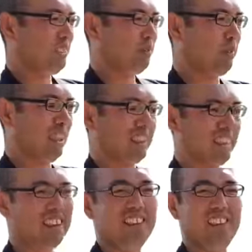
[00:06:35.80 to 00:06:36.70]
まあ
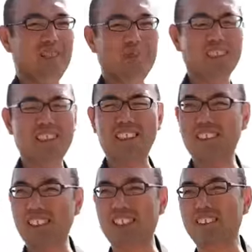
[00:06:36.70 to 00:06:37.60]
いい木を持って行っ
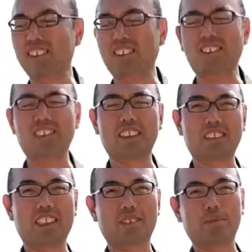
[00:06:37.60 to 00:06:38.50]
て、ちょっと高額
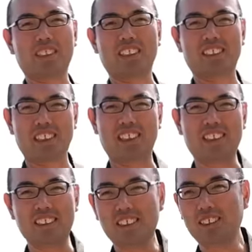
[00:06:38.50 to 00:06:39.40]
なやつ持って行って、
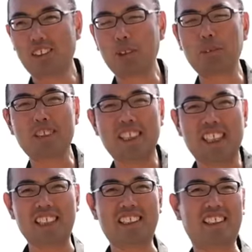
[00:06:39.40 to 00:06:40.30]
ほぼ売れな
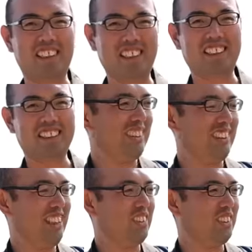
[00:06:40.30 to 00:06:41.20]
かったんで
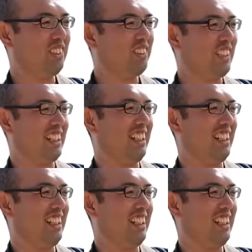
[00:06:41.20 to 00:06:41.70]
家置いとこうか